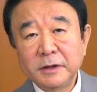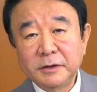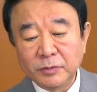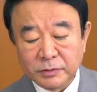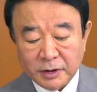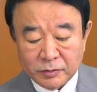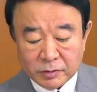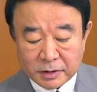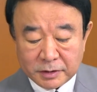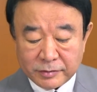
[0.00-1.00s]
日本だけ
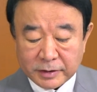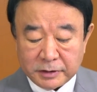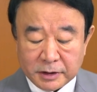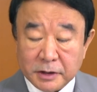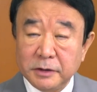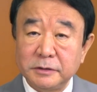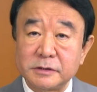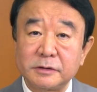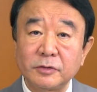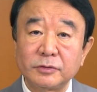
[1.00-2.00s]
逃れるわけにいかないんで
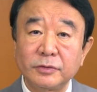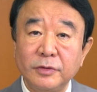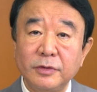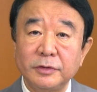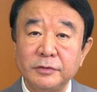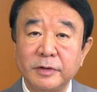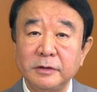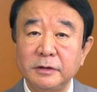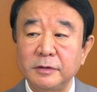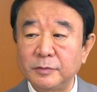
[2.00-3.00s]
すってことを言わ
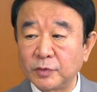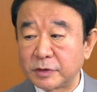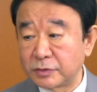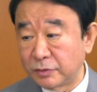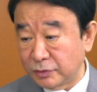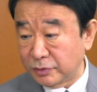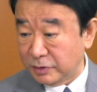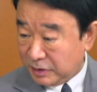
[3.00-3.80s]
れて、僕はその通り